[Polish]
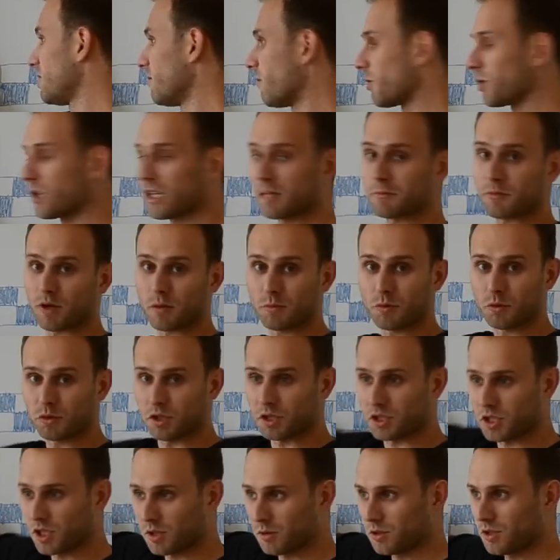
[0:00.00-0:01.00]
nie wolno nam
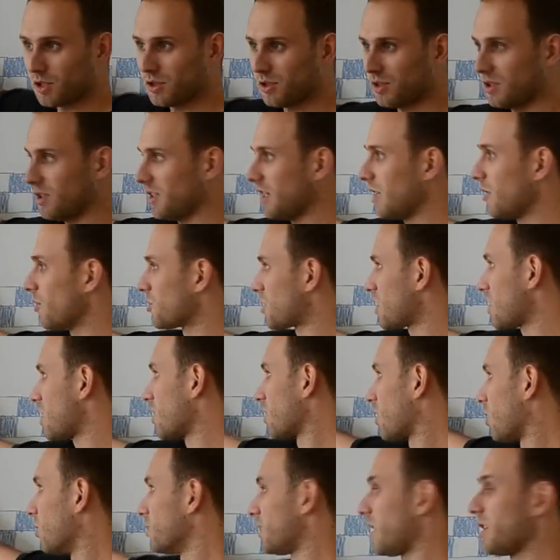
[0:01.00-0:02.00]
obrócić no, jej o
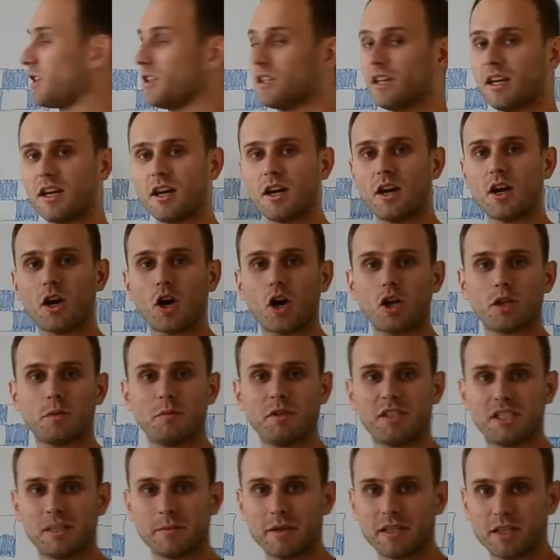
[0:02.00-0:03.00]
żaden kąt ani
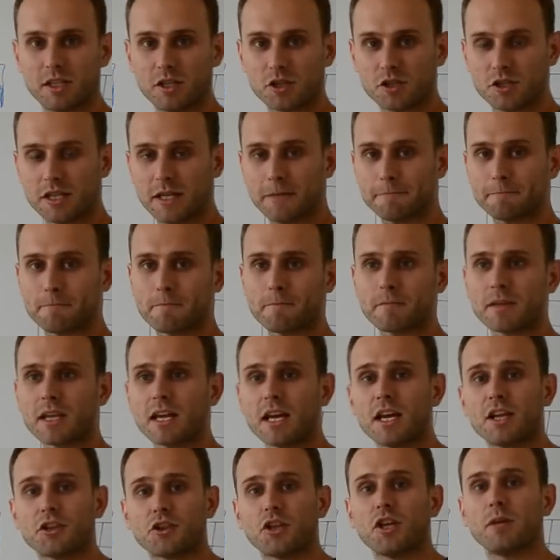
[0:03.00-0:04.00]
odbić symetrycznie.
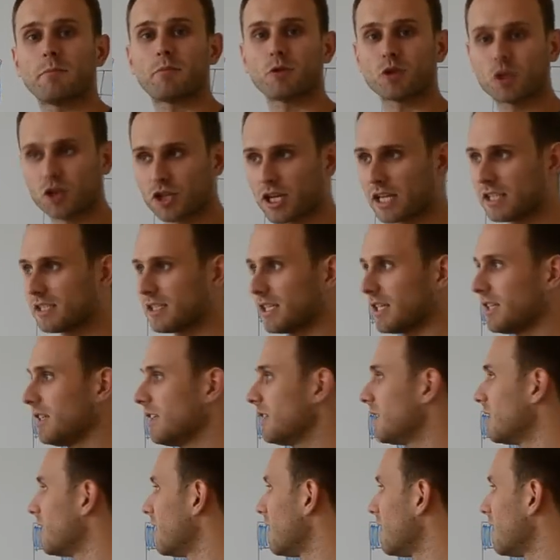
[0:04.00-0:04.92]
No i po trzecie,